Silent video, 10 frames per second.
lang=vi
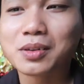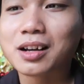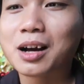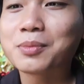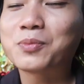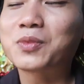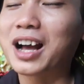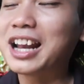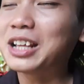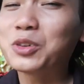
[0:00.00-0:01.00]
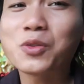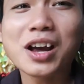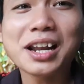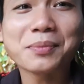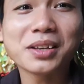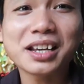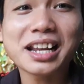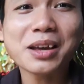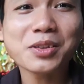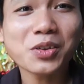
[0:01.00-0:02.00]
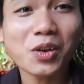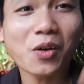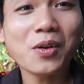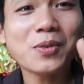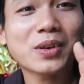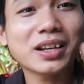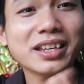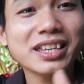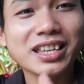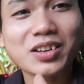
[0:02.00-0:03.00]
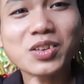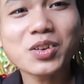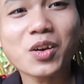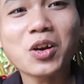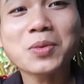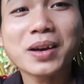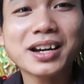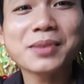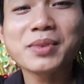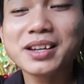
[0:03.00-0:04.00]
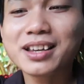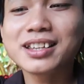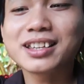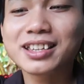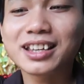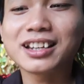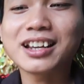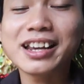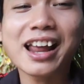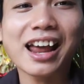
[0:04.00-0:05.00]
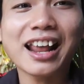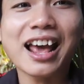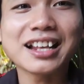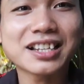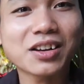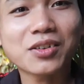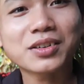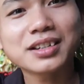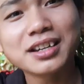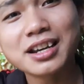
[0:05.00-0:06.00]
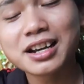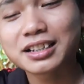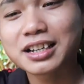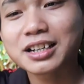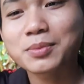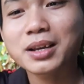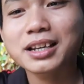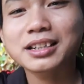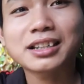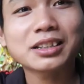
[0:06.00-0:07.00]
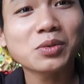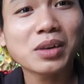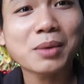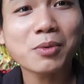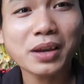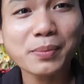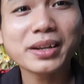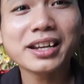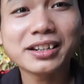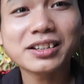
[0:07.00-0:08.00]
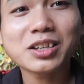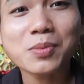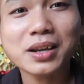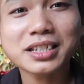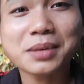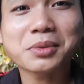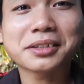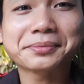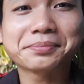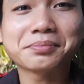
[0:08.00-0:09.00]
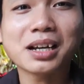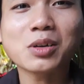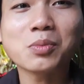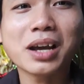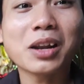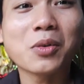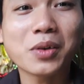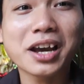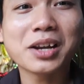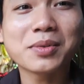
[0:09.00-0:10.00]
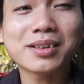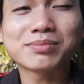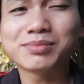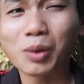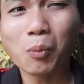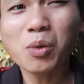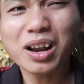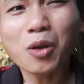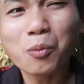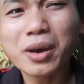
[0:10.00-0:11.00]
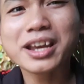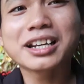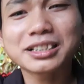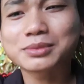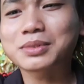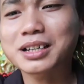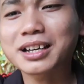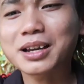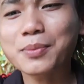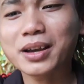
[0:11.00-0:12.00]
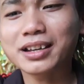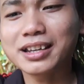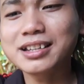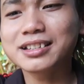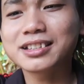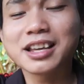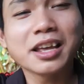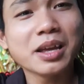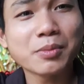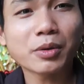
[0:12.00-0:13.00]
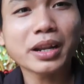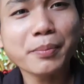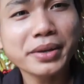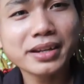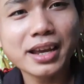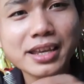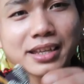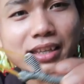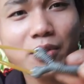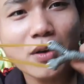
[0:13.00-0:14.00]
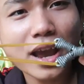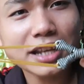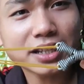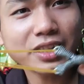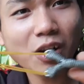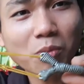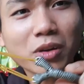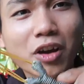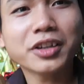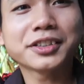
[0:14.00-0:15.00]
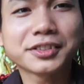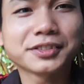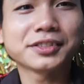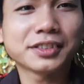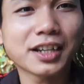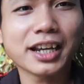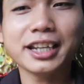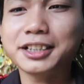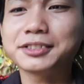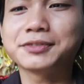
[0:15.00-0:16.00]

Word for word: hôm cỡ này tôi phải làm những cái ná nhỏ nhỏ một cái gì đó nhỏ nhỏ các bạn hơi mini nhìn thấy đã đã sao đâu á nên hôm nay à, tôi làm một cây mini nữa cho các bạn xem nè bắn cũng rất là ok đúng không đủng cá lông bia đó các bạn nghĩ cái mini có hai sợi hung thôi đấy